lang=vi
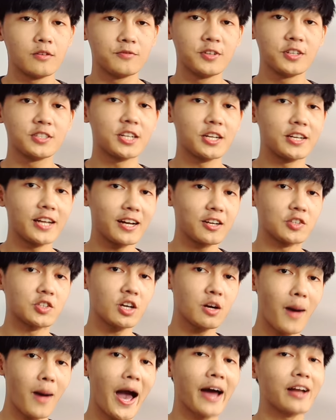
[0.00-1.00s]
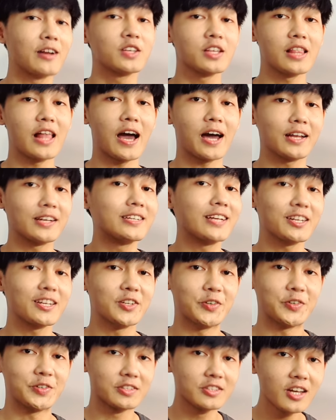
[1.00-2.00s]
phương trình năng lượng thứ ba đó chính là năng
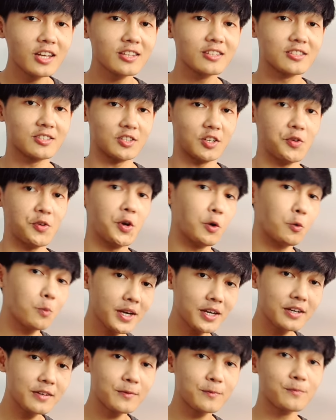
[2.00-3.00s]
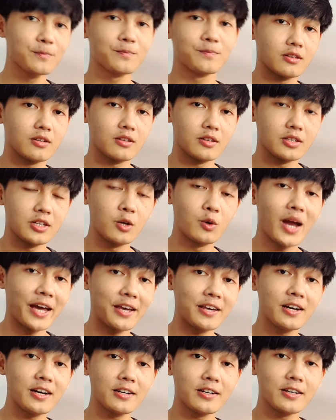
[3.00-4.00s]
lượng thích sự hiểu biết điều
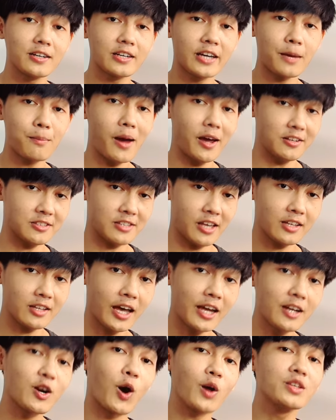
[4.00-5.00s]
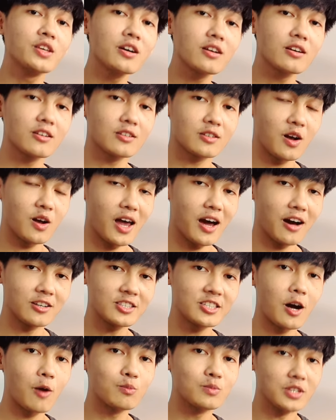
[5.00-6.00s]
này á các bạn sẽ thấy rõ nhất đó là ở
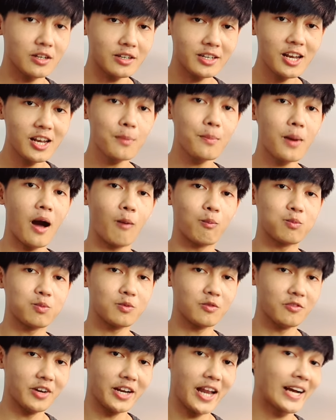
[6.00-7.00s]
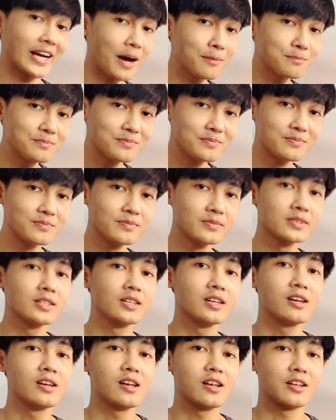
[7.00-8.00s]
trong những cái lớp học về đa cấp
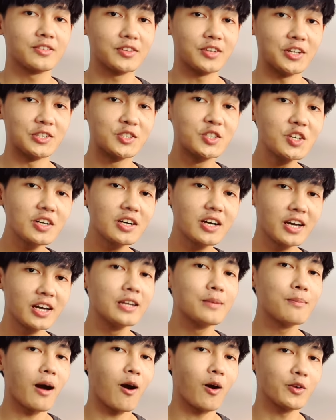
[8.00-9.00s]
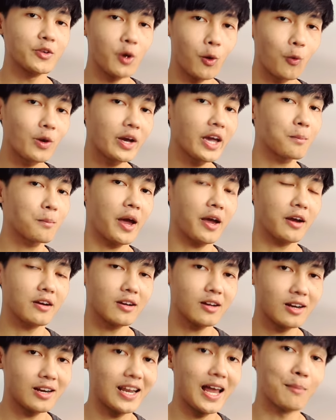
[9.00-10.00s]
thì trước khi mà họ dụ các bạn
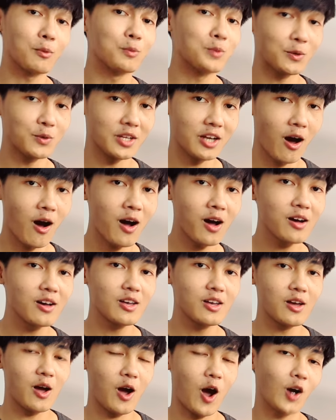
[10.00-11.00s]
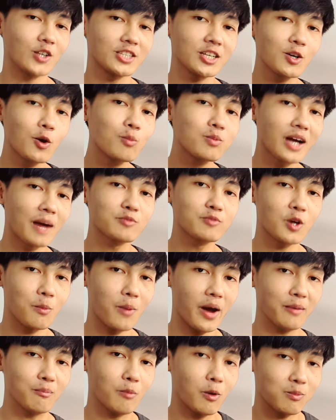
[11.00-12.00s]
làm một điều gì đó họ sẽ cung cấp cho
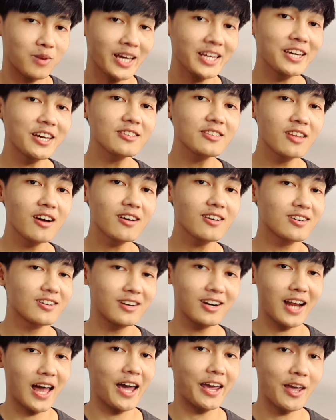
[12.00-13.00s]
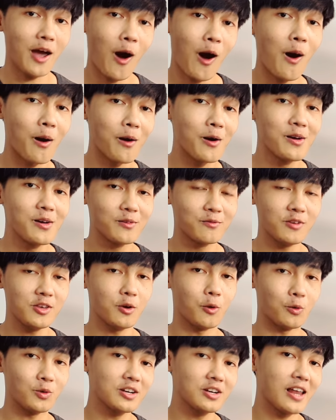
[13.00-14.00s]
bạn một cái kiến thức rất là hay ho ví
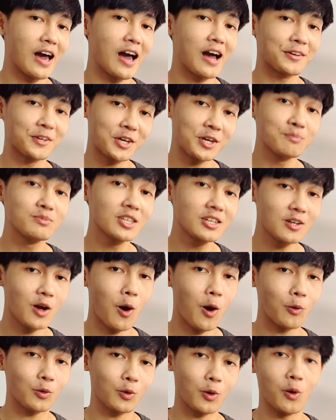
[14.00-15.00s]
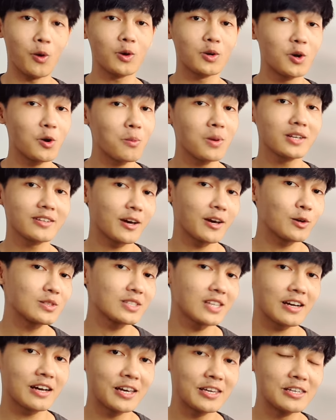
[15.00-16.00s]
dụ như là kim tứ đồ của robert
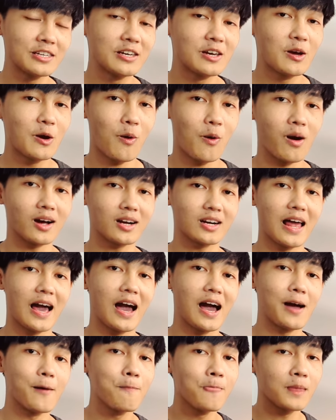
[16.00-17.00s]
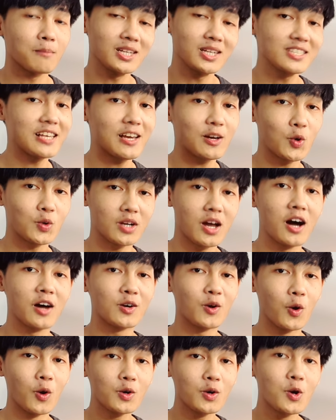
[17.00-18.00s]
kiyosaki hoặc là bánh xe cuộc
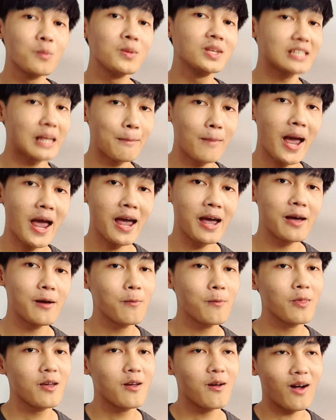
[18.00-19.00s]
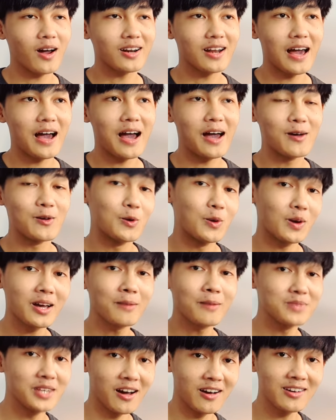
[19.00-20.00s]
đời của robin sama hoặc là luật
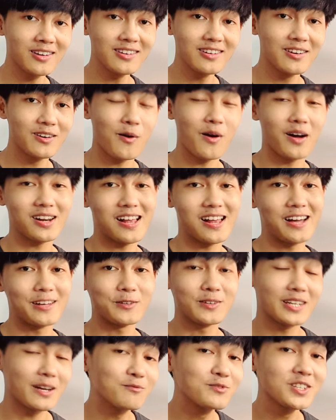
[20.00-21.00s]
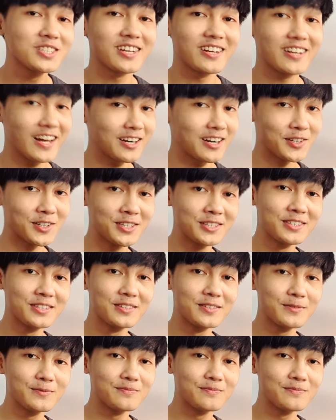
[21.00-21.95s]
hấp dẫn hoặc là năm phương trình năng lượng